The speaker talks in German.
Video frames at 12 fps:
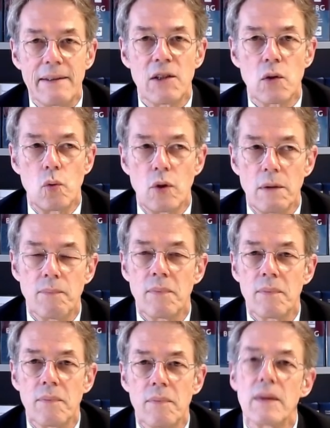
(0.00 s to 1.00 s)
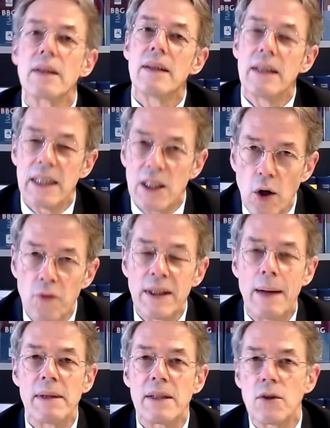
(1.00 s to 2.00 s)
ganz gut. Ich
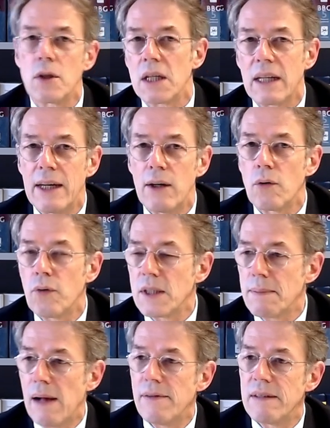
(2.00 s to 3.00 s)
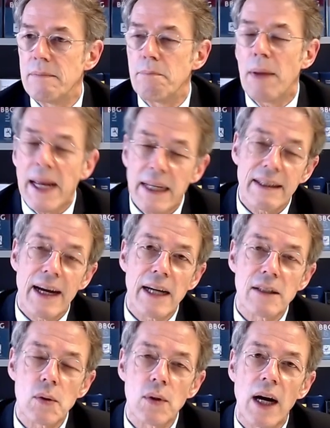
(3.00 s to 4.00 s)
hoffe, damit zur Klärung von Zweifeln
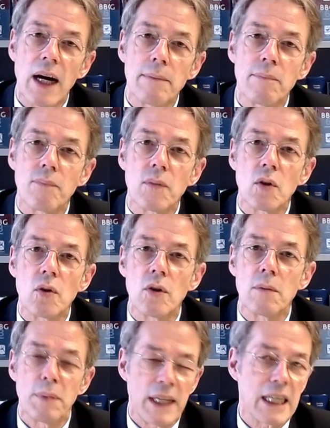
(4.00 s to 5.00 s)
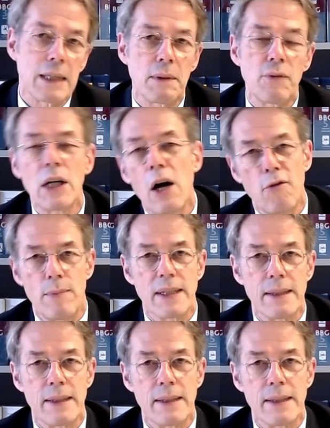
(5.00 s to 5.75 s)
beigetragen zu haben und bedanke mich für Ihre